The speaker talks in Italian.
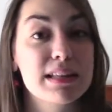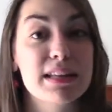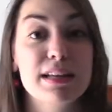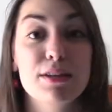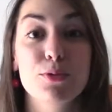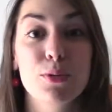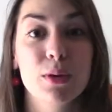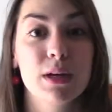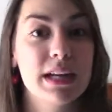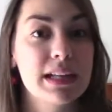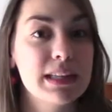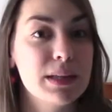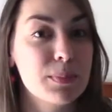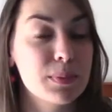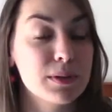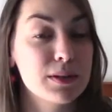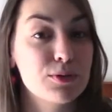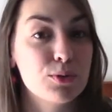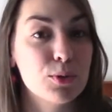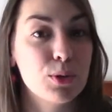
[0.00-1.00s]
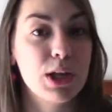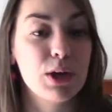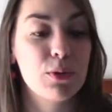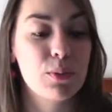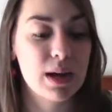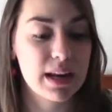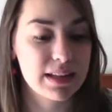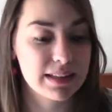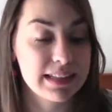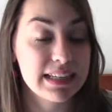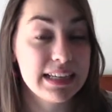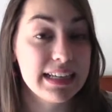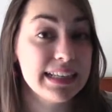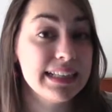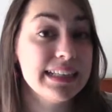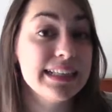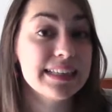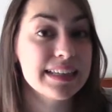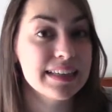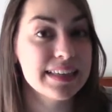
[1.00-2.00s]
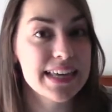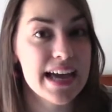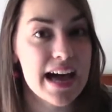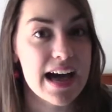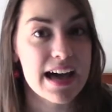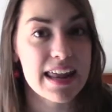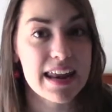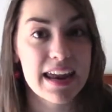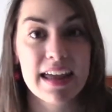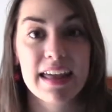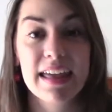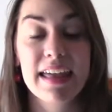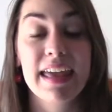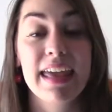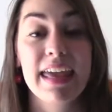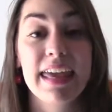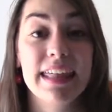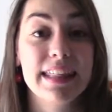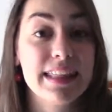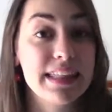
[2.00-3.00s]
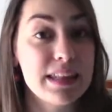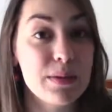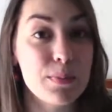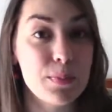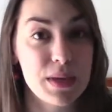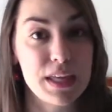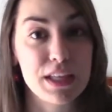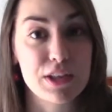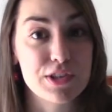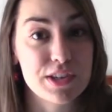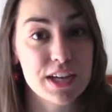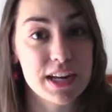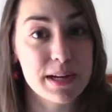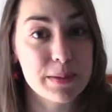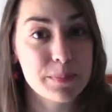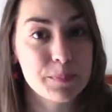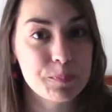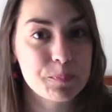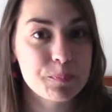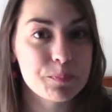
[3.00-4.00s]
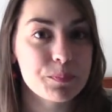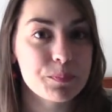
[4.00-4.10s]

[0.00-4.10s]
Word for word: delle sue grandi passioni è quella di disegnare e di dipingere.